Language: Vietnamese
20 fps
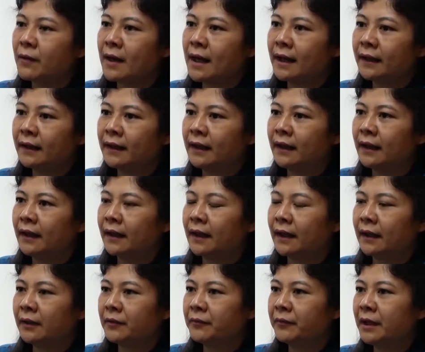qua thì
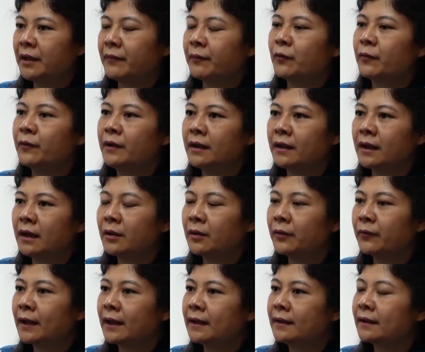ngành nông nghiệp cũng như các
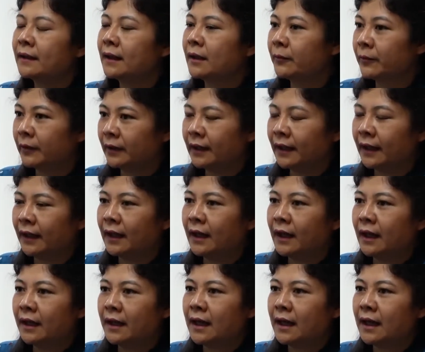cơ quan chức năng của tỉnh